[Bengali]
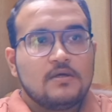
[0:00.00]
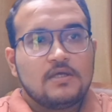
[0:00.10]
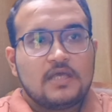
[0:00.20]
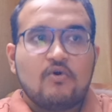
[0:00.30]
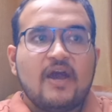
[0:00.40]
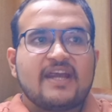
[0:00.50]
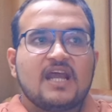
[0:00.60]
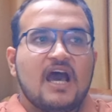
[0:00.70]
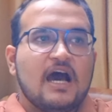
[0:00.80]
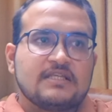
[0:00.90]
কেউ
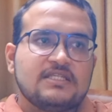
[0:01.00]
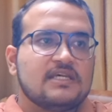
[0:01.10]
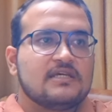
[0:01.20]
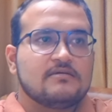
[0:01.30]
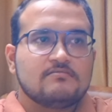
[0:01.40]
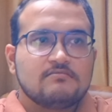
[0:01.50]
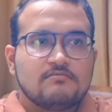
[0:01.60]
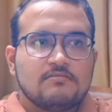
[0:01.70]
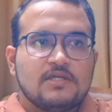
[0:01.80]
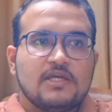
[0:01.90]
একটা আছে
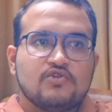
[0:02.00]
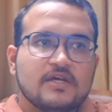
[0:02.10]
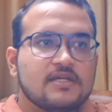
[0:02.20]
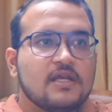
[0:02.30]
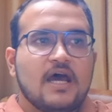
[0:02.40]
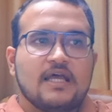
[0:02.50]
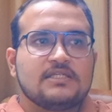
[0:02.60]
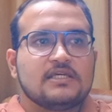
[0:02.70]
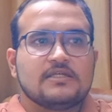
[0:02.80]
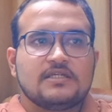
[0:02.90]
কিছু একটা
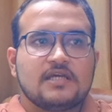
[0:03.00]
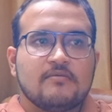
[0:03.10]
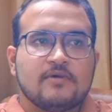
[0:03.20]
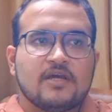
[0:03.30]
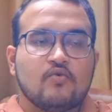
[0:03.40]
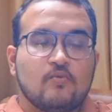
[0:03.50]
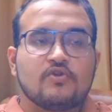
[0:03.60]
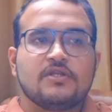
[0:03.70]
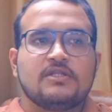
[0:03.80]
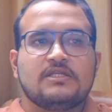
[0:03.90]
আছে যেটা আমাকে
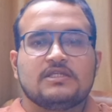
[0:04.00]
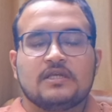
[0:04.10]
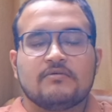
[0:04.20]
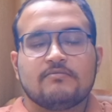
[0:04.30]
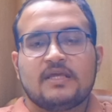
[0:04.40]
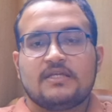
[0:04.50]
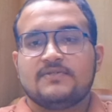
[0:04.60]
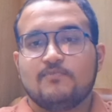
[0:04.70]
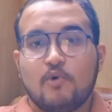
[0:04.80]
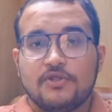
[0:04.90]
ঘুমোতে দিচ্ছে না দ্যাট ইজ
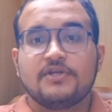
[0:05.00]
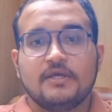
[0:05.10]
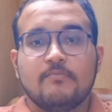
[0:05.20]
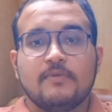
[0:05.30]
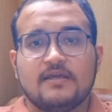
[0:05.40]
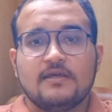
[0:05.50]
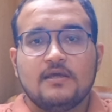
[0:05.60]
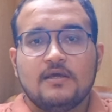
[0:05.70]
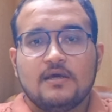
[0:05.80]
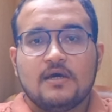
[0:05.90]
বদারিং মি
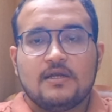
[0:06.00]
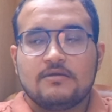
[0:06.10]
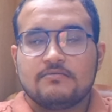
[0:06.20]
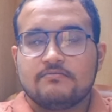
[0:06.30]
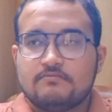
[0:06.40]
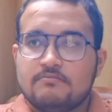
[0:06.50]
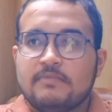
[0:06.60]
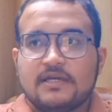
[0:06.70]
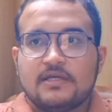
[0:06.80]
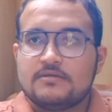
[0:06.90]
অ্যান্ড
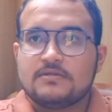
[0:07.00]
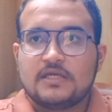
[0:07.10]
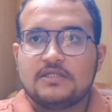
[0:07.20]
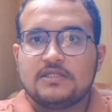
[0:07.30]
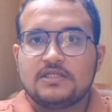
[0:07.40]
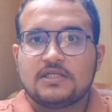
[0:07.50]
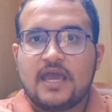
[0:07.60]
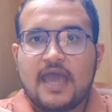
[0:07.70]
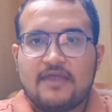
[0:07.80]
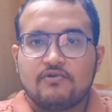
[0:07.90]
মানে সেই জিনিসটা
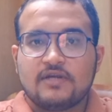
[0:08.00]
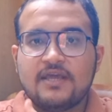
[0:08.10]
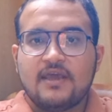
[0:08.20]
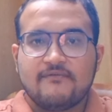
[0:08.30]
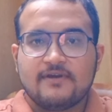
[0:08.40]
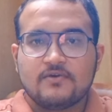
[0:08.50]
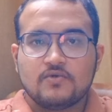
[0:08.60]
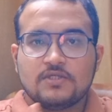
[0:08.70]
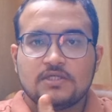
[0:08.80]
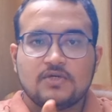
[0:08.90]
এতটাই অ্যাফেক্ট
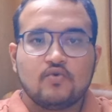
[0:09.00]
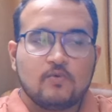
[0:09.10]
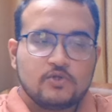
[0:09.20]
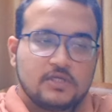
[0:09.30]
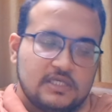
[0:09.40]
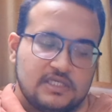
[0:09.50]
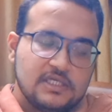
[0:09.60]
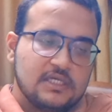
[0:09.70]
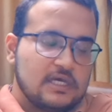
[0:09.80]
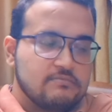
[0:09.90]
করছে যে ঘুমোতে দিচ্ছে
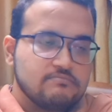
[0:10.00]
না